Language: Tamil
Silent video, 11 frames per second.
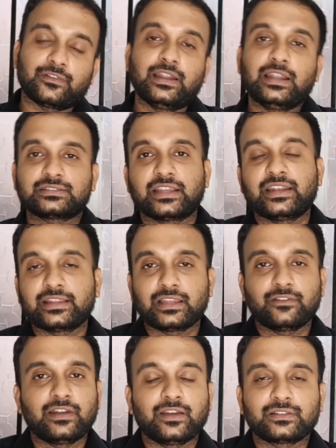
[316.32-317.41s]
வெளில
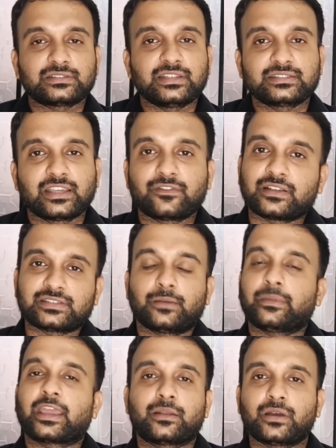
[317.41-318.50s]
ஸ்டேடியத்துலேருந்து வெளில வந்த சிஎஸ்கே ஃபேன்ஸ் எல்லாம்
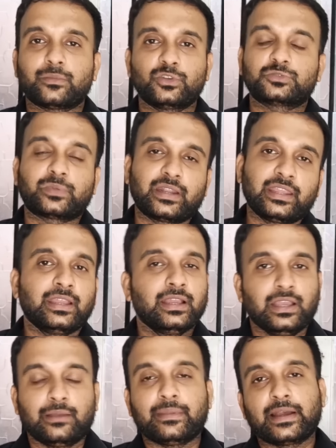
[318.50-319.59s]
பயங்கரமாக அபியூஸ் பண்ணி
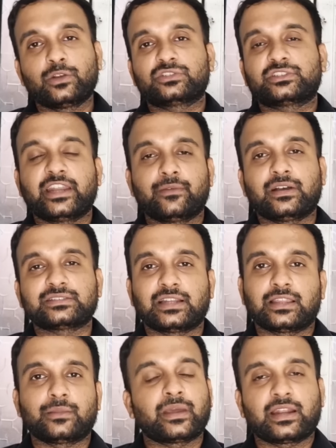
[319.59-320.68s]
பெங்களூர் ஸ்டேடியம்
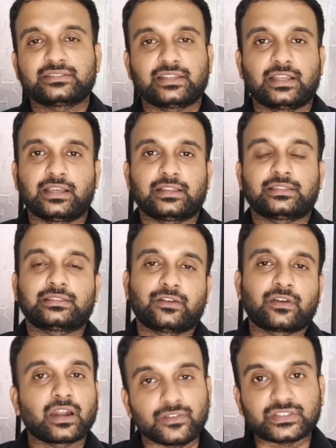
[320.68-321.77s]
வாசலாக அந்த மாதிரியான சில
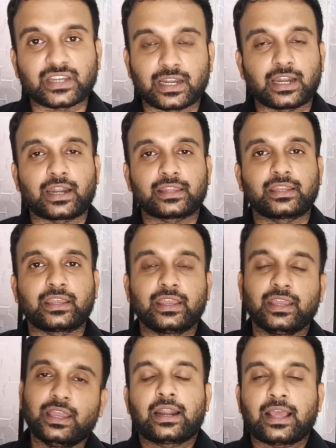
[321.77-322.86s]
தவறான விஷயங்கள்லாம் நடந்திருக்கு
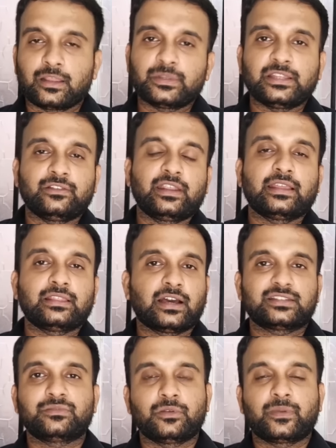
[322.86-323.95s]
ஆனால் அதை பற்றி இது வரைக்கும் எந்த
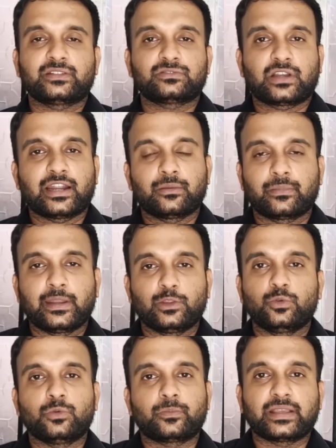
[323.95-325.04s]
ஆர்சிபி பிளேயர்ஸும் கண்டம் பண்ணி
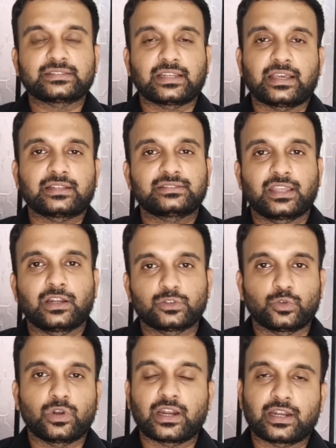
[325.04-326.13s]
எதுவும் பேசலை ரசிகர்கள்
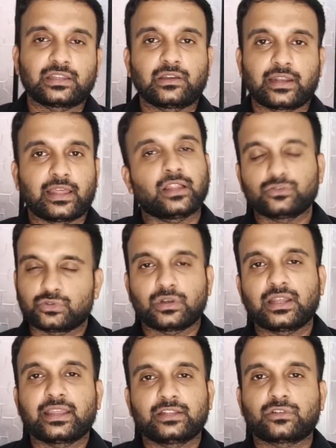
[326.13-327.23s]
கொஞ்சம் ஒழுங்காக நடந்துக்கான்னு ஏதாவது
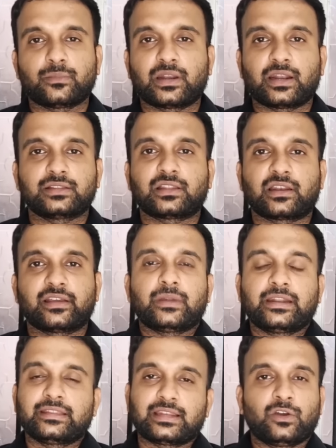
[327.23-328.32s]
சொல்லலாம் ஏன் சொல்ல மாட்டாங்கன்னு தெரில
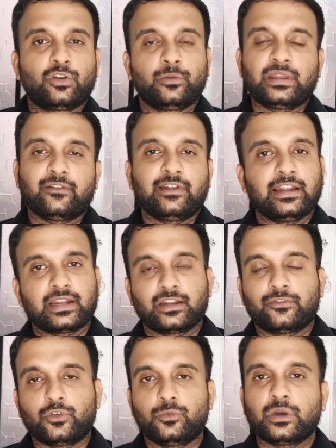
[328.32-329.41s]
பட் இதெல்லாம் ஒன்றுமே இல்லை வெளிநாட்டில்
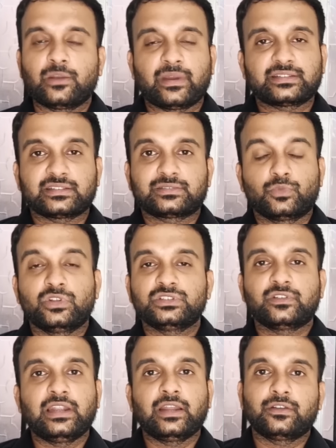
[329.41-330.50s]
ஃபுட்பால் மேட்சஸ்
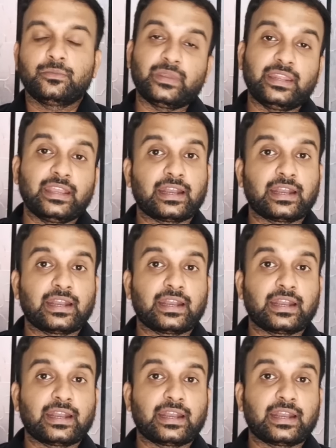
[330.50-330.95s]
முடிஞ்சு வெளில வந்து பெரிய